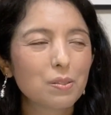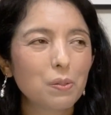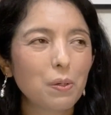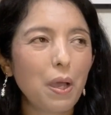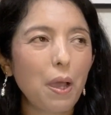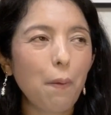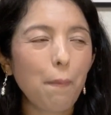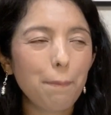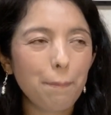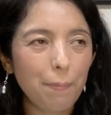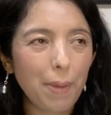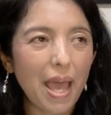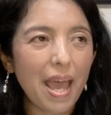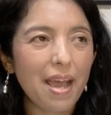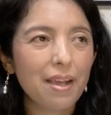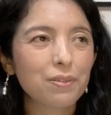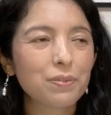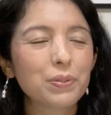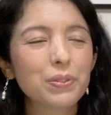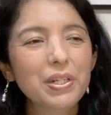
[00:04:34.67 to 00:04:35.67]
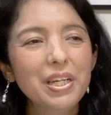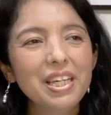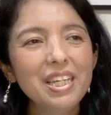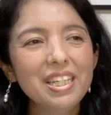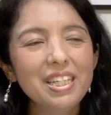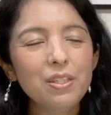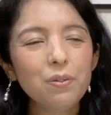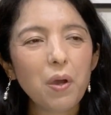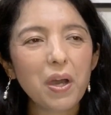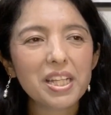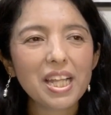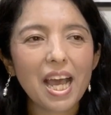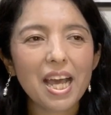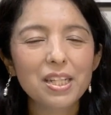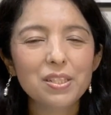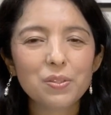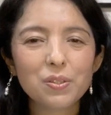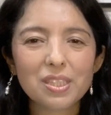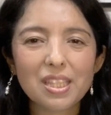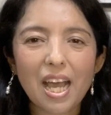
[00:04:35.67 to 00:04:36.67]
eu pego e o
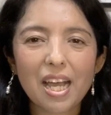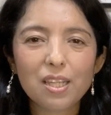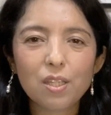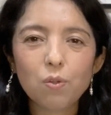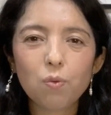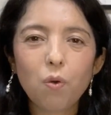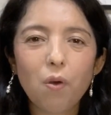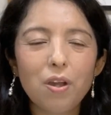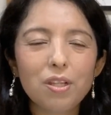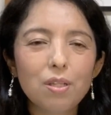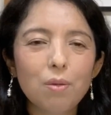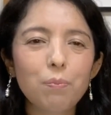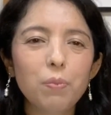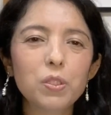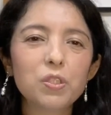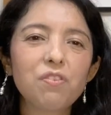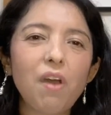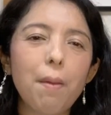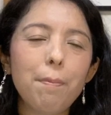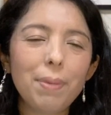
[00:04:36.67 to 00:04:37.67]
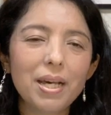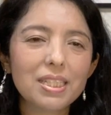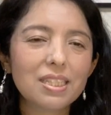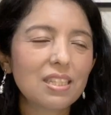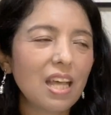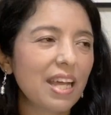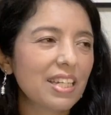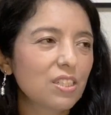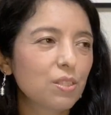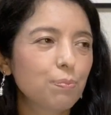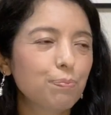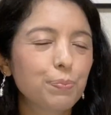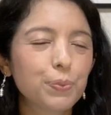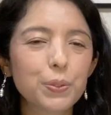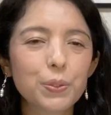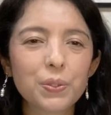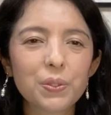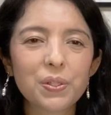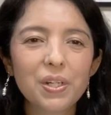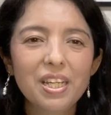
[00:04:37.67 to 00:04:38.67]
horário tá que o ônibus vai passar,
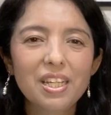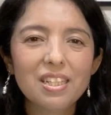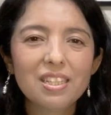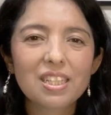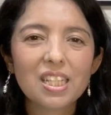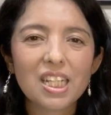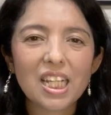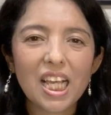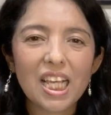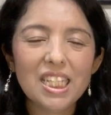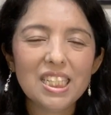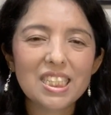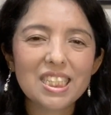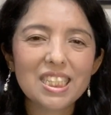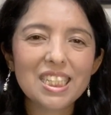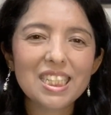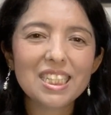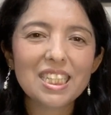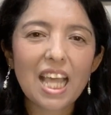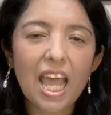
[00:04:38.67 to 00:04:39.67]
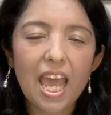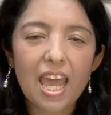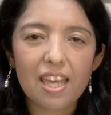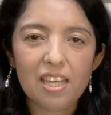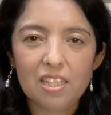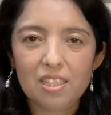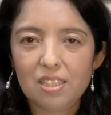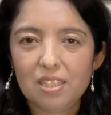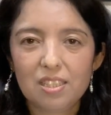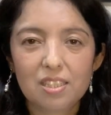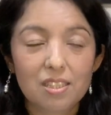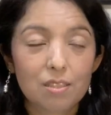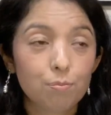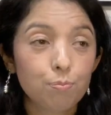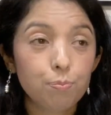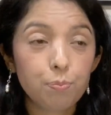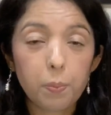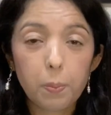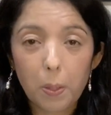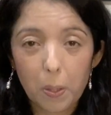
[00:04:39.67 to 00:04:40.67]
tipo 3 e 10.
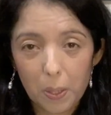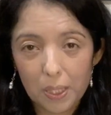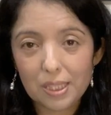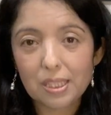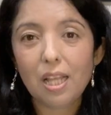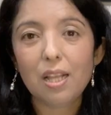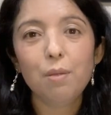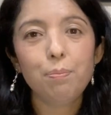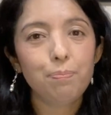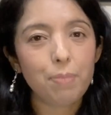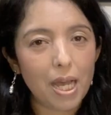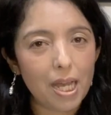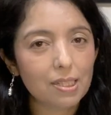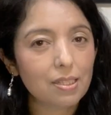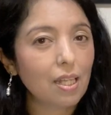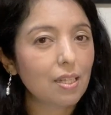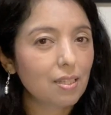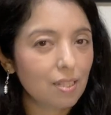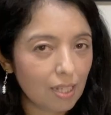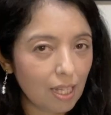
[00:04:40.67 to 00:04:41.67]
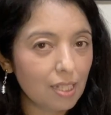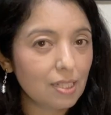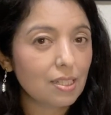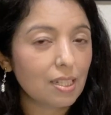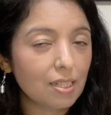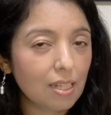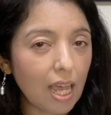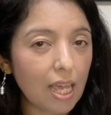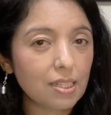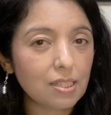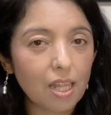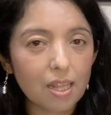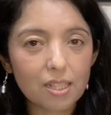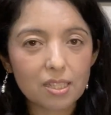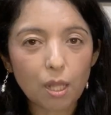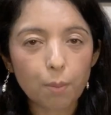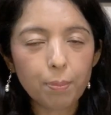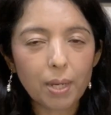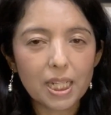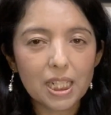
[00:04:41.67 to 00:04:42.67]
Pois ele passa 3 e 10 ele
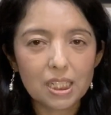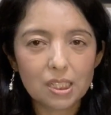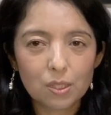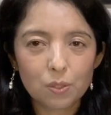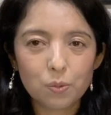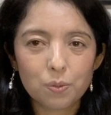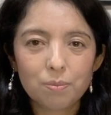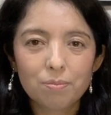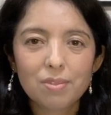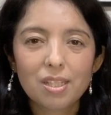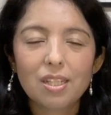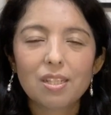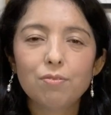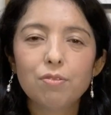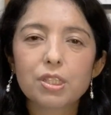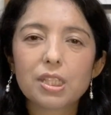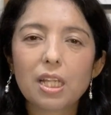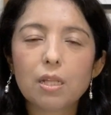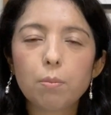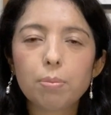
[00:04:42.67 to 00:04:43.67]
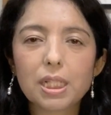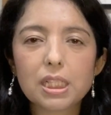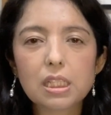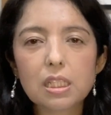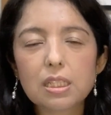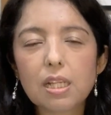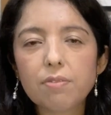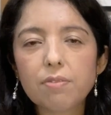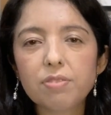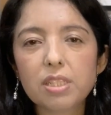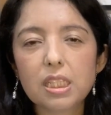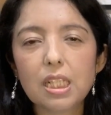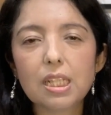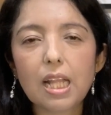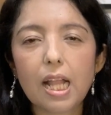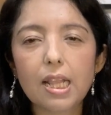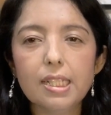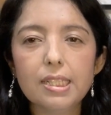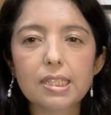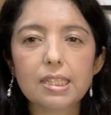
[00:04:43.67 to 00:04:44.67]
tá parando. E você não precisa
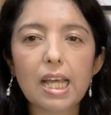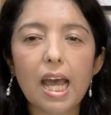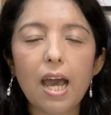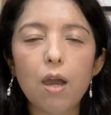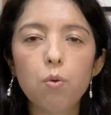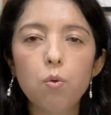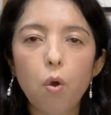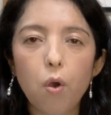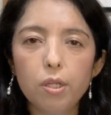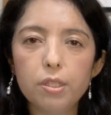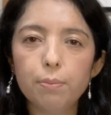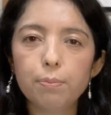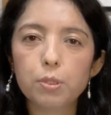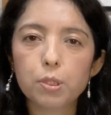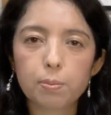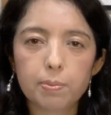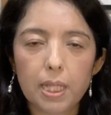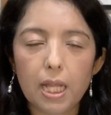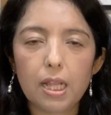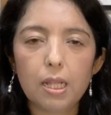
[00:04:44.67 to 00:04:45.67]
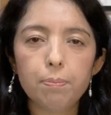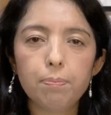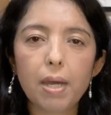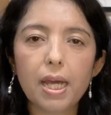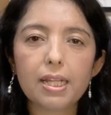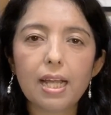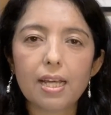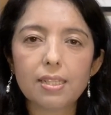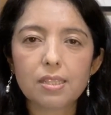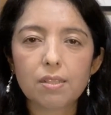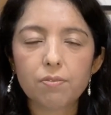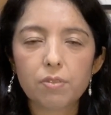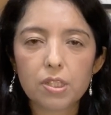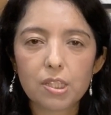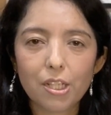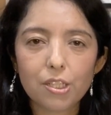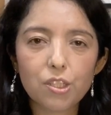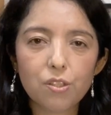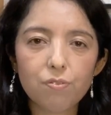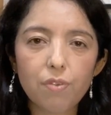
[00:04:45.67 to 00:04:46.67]
sinalizar o ônibus para ele parar. Se
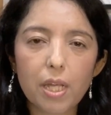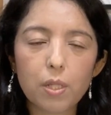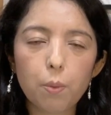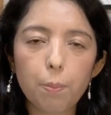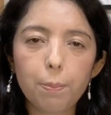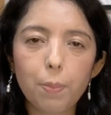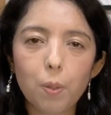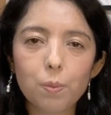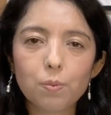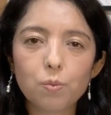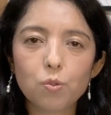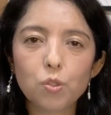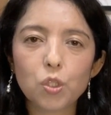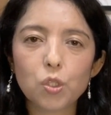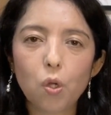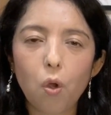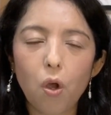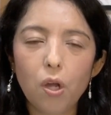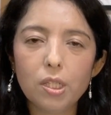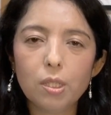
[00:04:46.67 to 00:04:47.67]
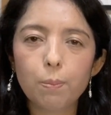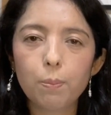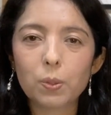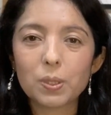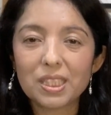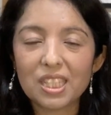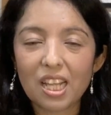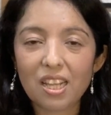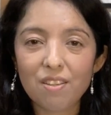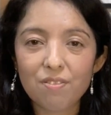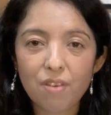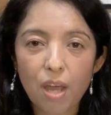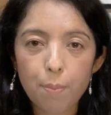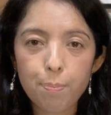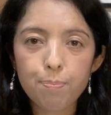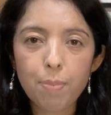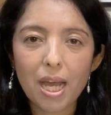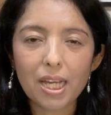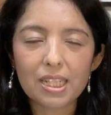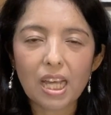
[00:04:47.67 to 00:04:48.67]
você estiver no ponto de ônibus, ele vai
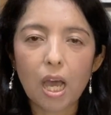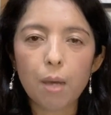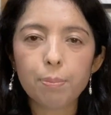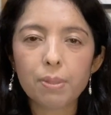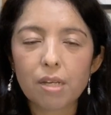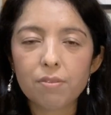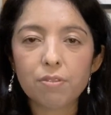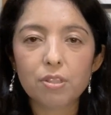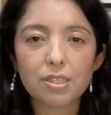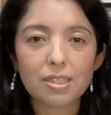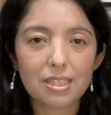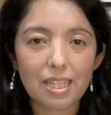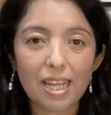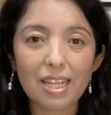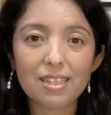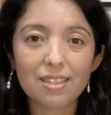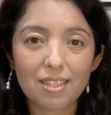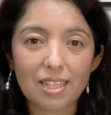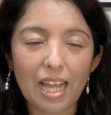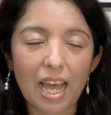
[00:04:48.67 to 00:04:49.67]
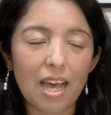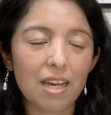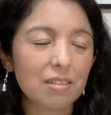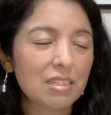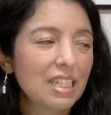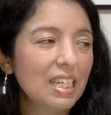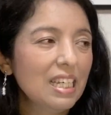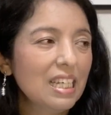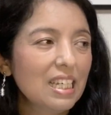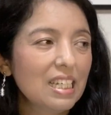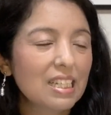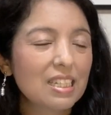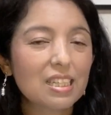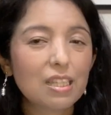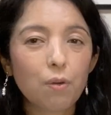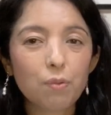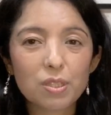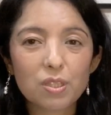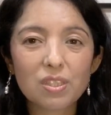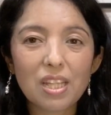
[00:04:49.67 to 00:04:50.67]
parar para você entrar.
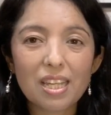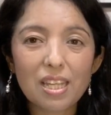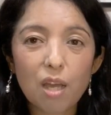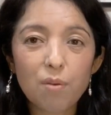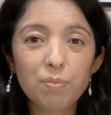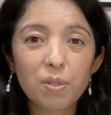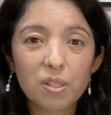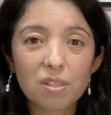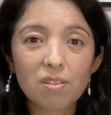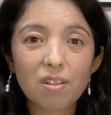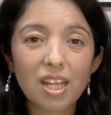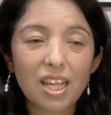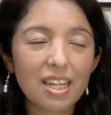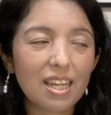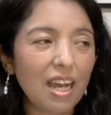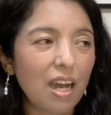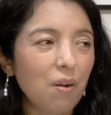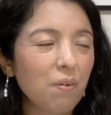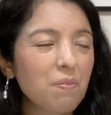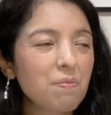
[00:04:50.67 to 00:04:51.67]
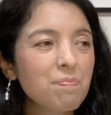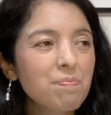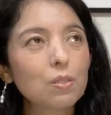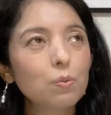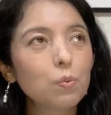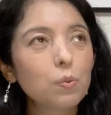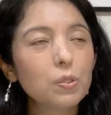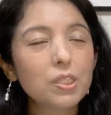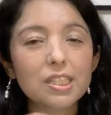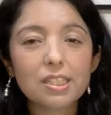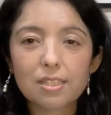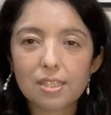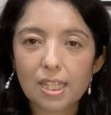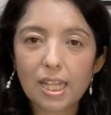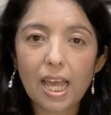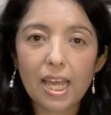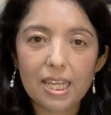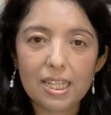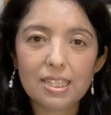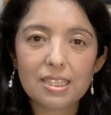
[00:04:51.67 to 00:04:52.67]
Então isso daí é muito legal. Os
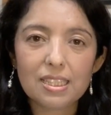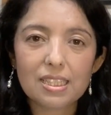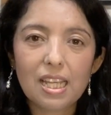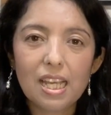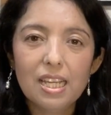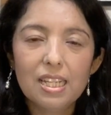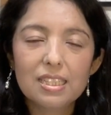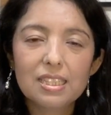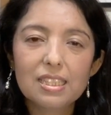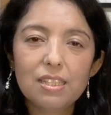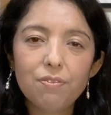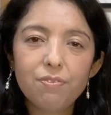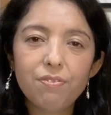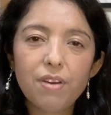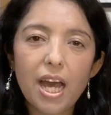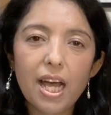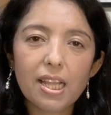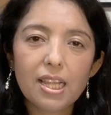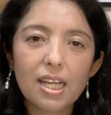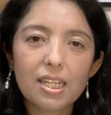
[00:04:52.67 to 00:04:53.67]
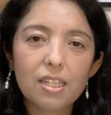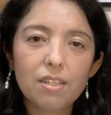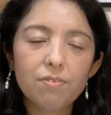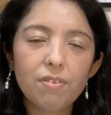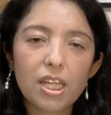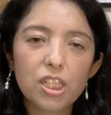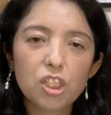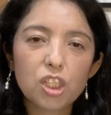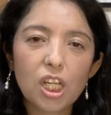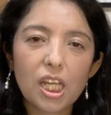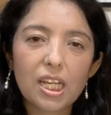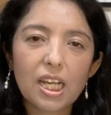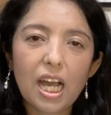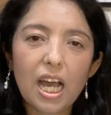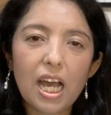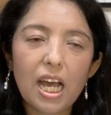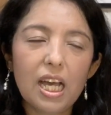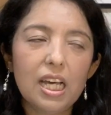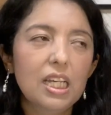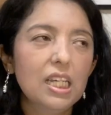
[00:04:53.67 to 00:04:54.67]
trens, se fala que vai
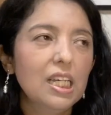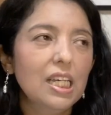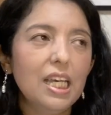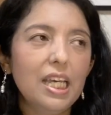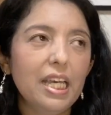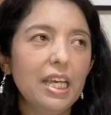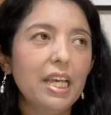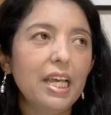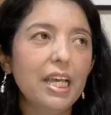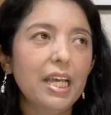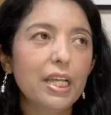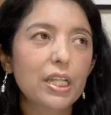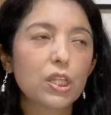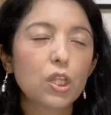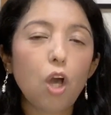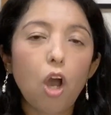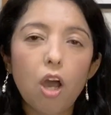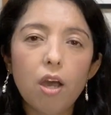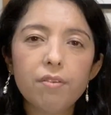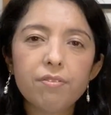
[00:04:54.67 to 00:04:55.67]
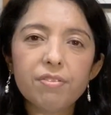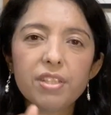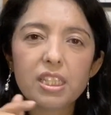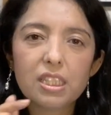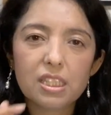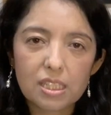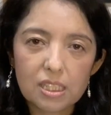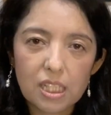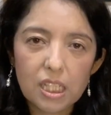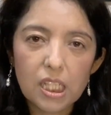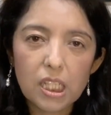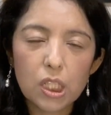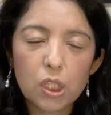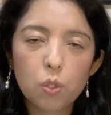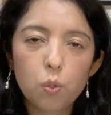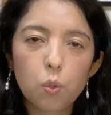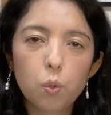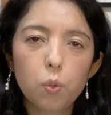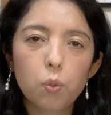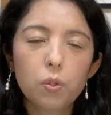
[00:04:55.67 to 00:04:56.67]
chegar é, 9 e
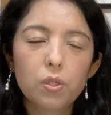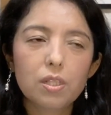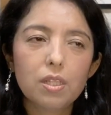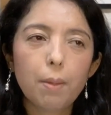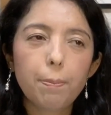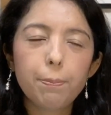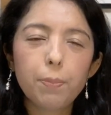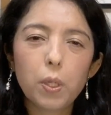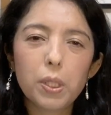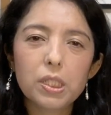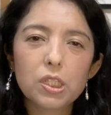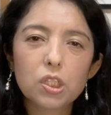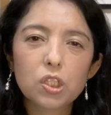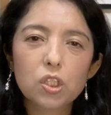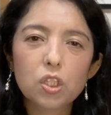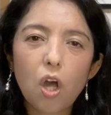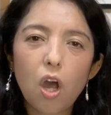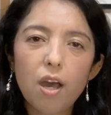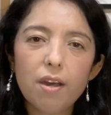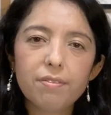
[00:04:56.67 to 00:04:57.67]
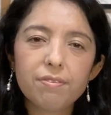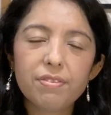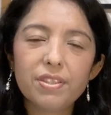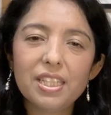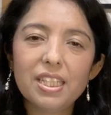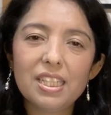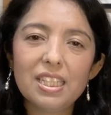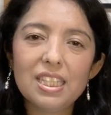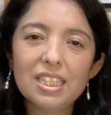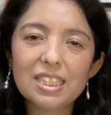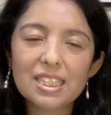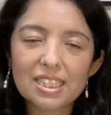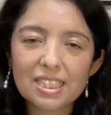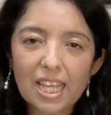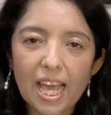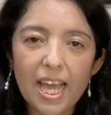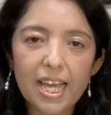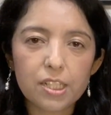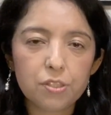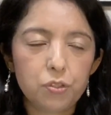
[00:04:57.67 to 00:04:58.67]
5, depois 9 e
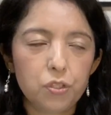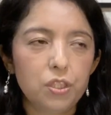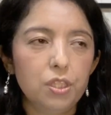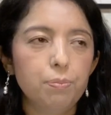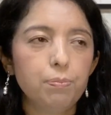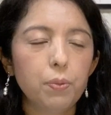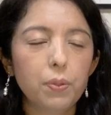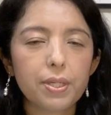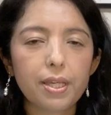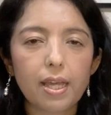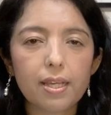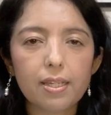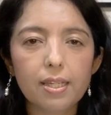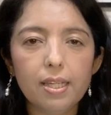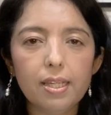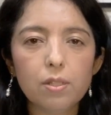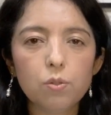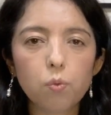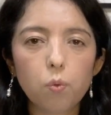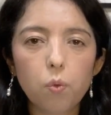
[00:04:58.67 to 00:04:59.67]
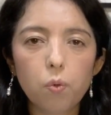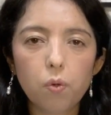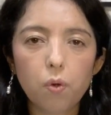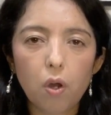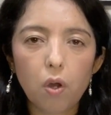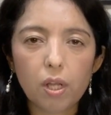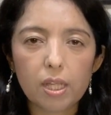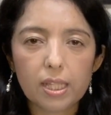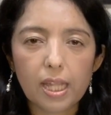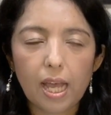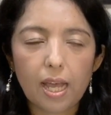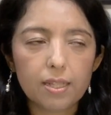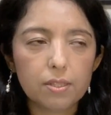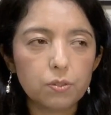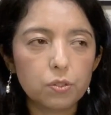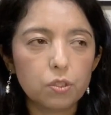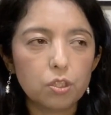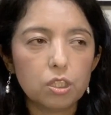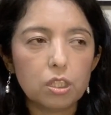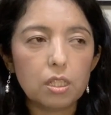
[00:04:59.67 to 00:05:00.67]
7, porque aqui no
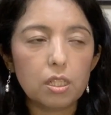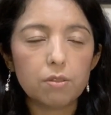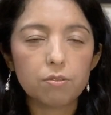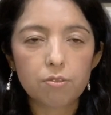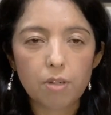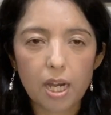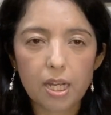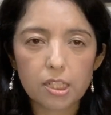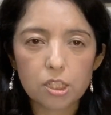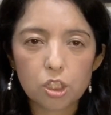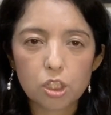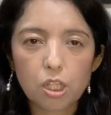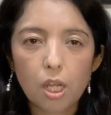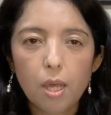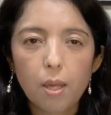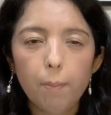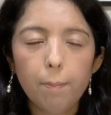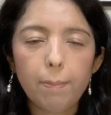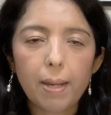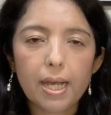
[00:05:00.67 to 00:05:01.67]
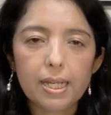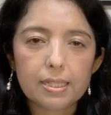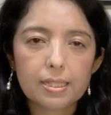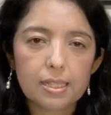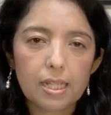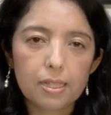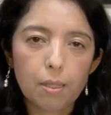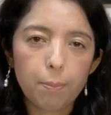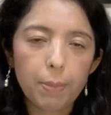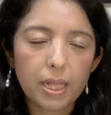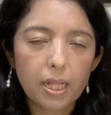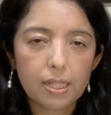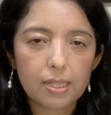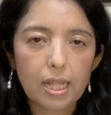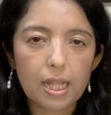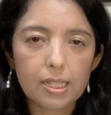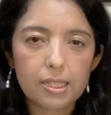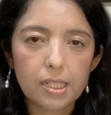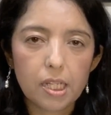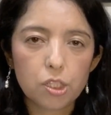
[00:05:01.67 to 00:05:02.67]
horário de rush passa, dependendo da
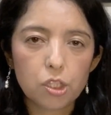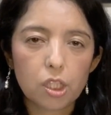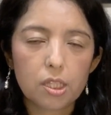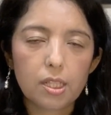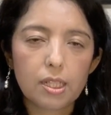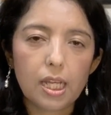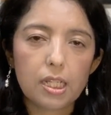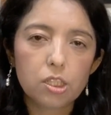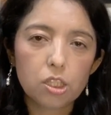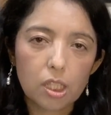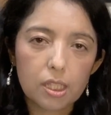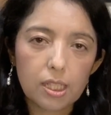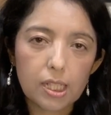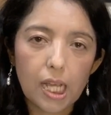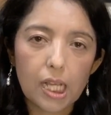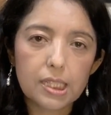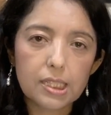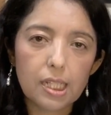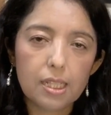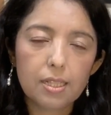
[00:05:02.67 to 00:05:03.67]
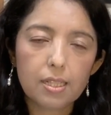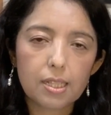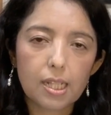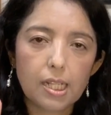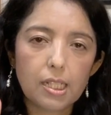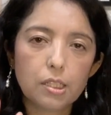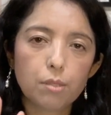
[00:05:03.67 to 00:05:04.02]
linha de trem, de 3 em 3